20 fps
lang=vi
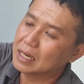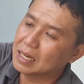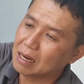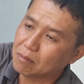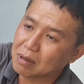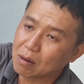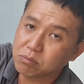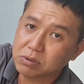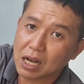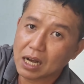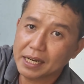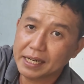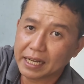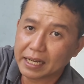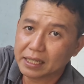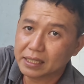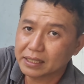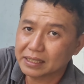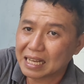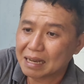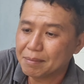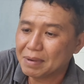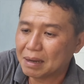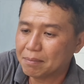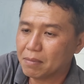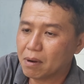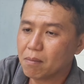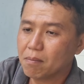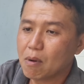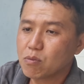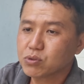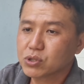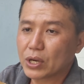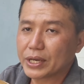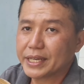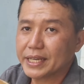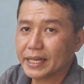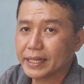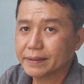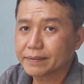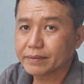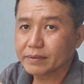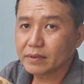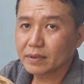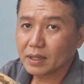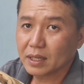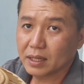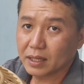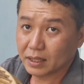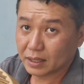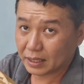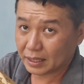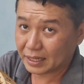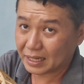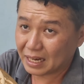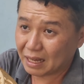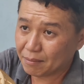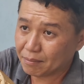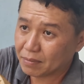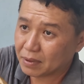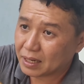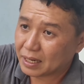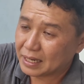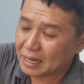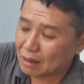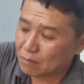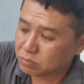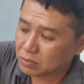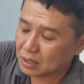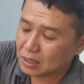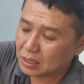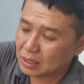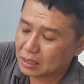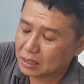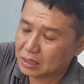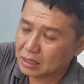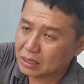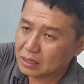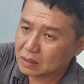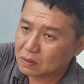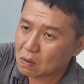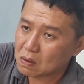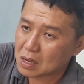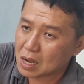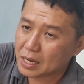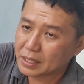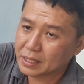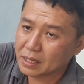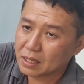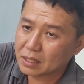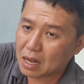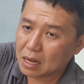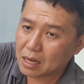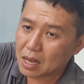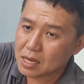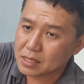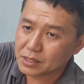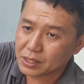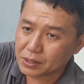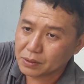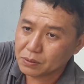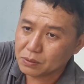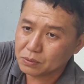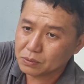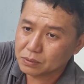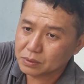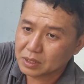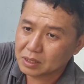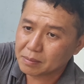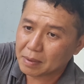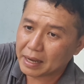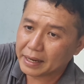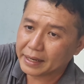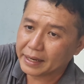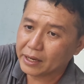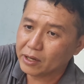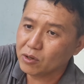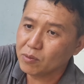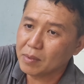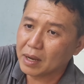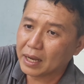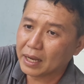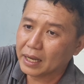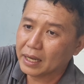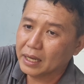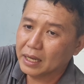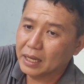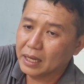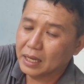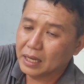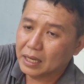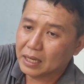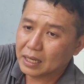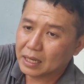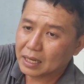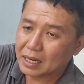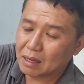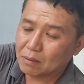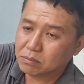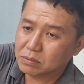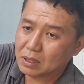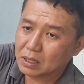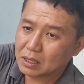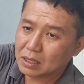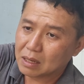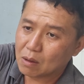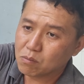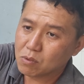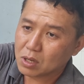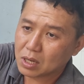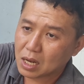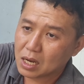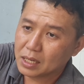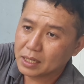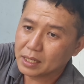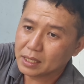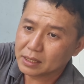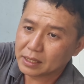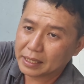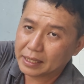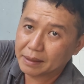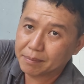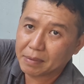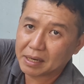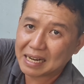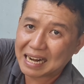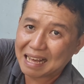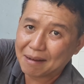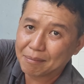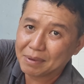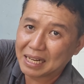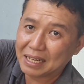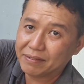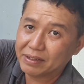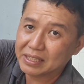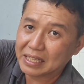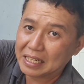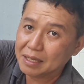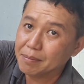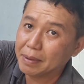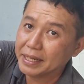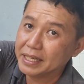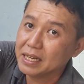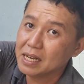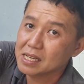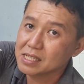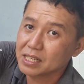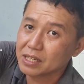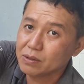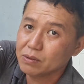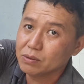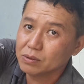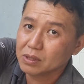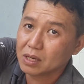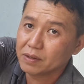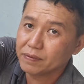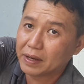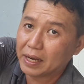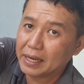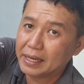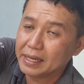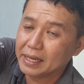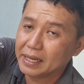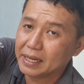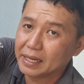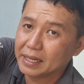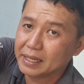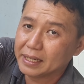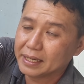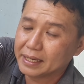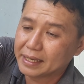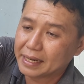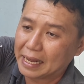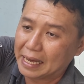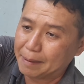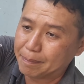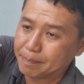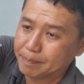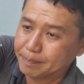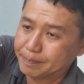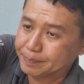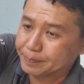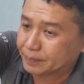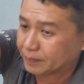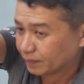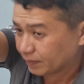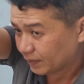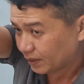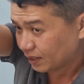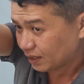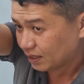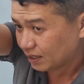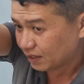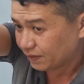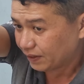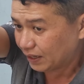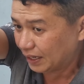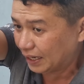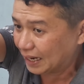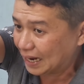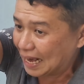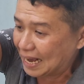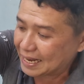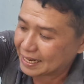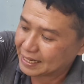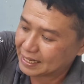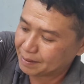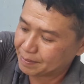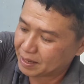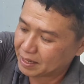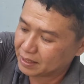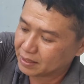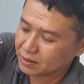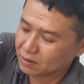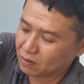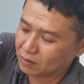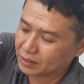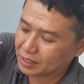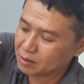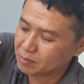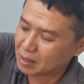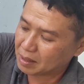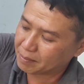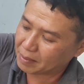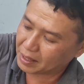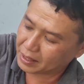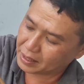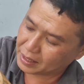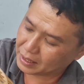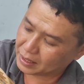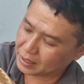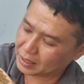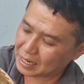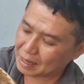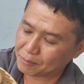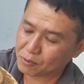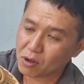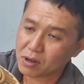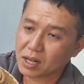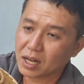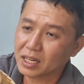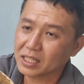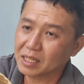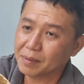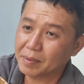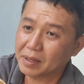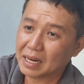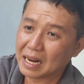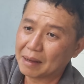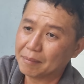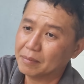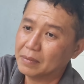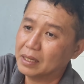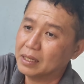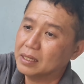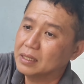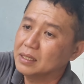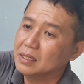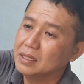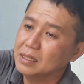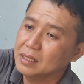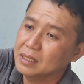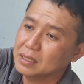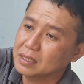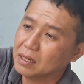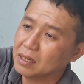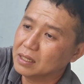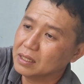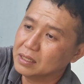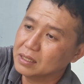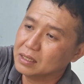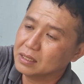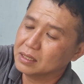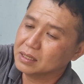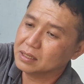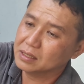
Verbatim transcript: cái lòng không cơi này người ta mới làm móc, xoay ha thì cái lòng cái lòng ờ, có cơi thì nó cực hơn xíu nhưng mà nếu mà cái lòng ờ, không có cơi đó thì mình làm cái này phải tỉ mỉ hơn xíu nó phải ờ, đẹp nó phải liền lạc cái này ha còn nếu mà mình làm có cơi thì mình làm nó